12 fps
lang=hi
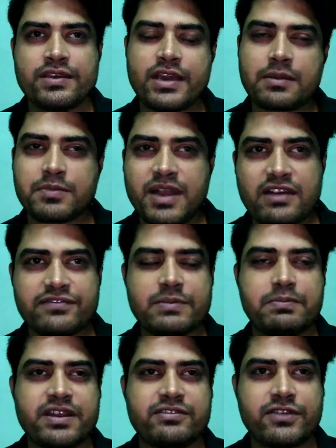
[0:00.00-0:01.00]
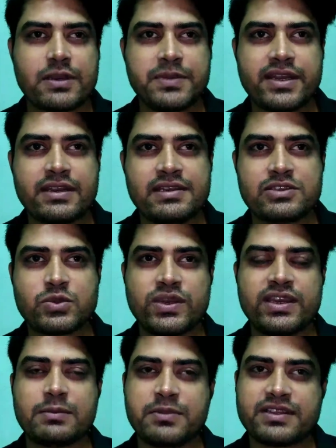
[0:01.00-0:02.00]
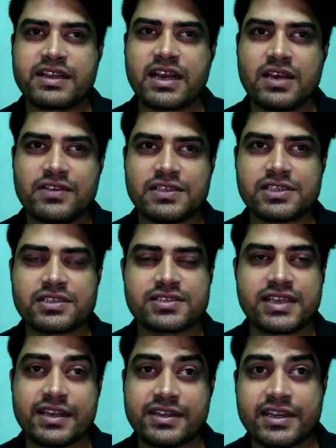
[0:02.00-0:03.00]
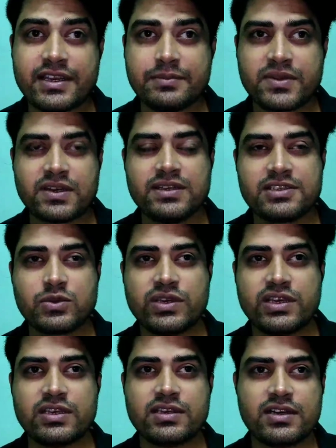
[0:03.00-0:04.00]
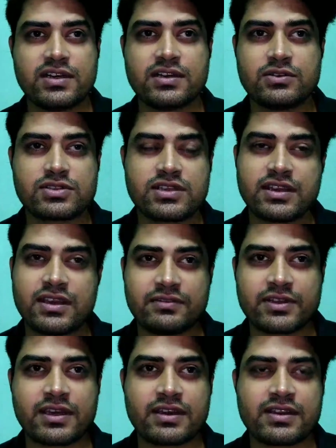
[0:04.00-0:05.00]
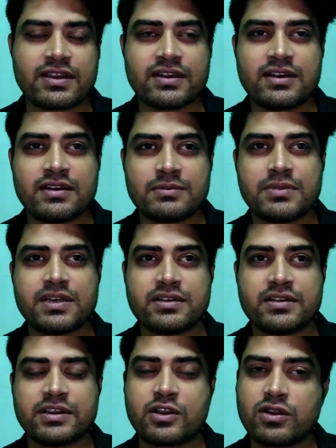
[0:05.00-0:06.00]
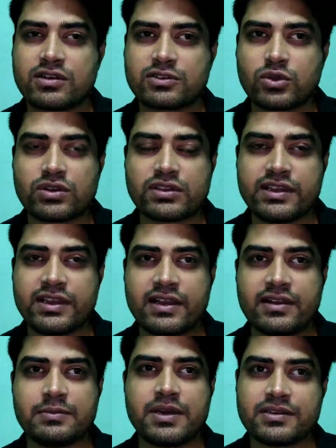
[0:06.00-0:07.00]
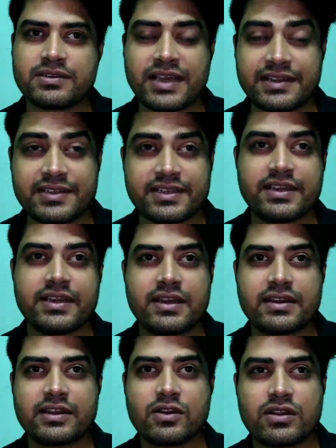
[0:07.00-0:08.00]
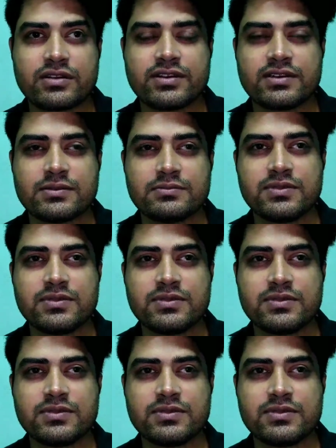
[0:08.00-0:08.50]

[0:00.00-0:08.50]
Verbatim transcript: ये काफ़ी बड़ी फिल्में रिलीज हुई हमने देखा एवेंजर्स एंड गेम रिलीज हुई उसने अवतार का रिकॉर्ड तोड़ दिया टाइटैनिक का रिकॉर्ड